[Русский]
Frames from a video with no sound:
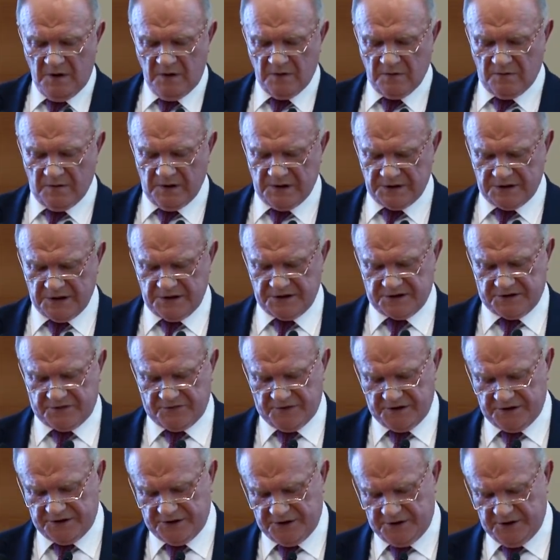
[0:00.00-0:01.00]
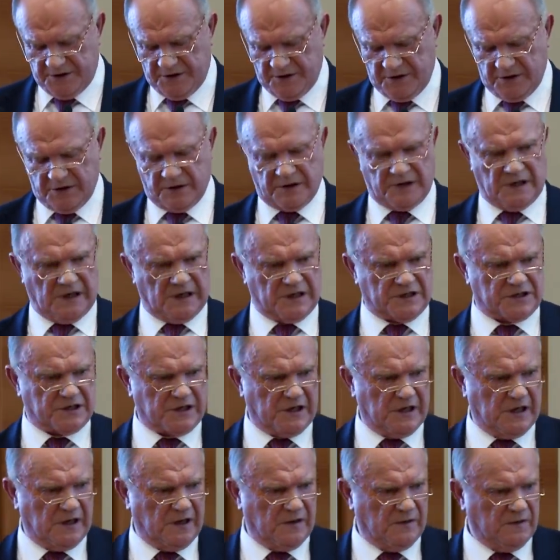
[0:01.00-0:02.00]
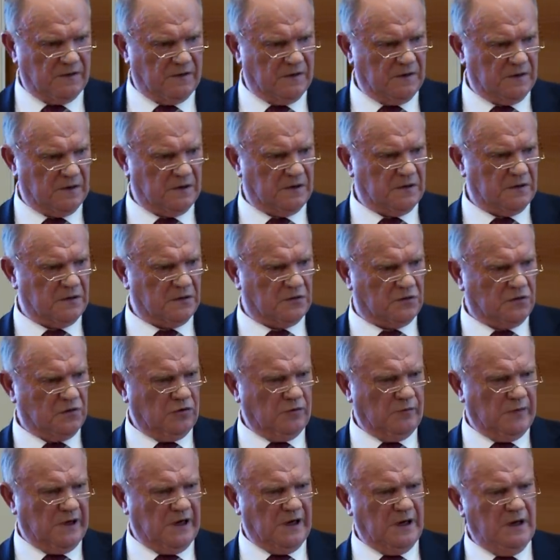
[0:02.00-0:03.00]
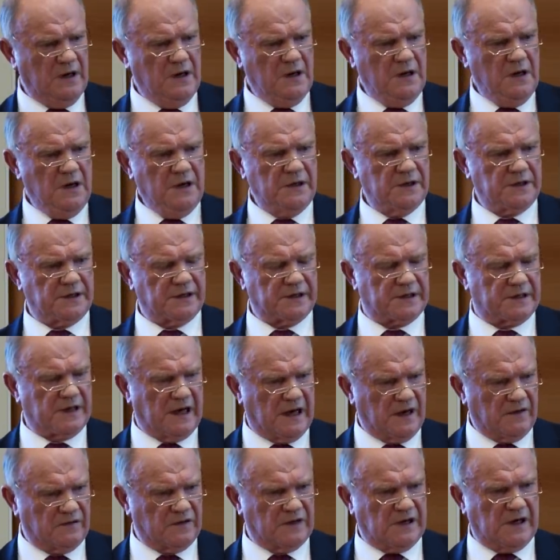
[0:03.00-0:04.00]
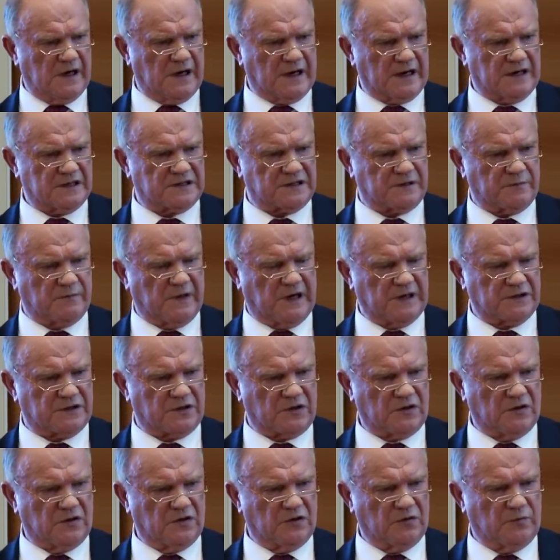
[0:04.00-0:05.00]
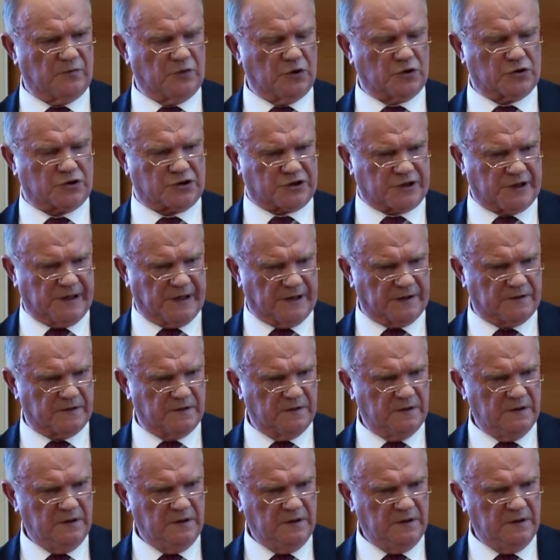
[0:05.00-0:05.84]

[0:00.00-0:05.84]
В этой связи наша Дума недавно рассматривала бюджет.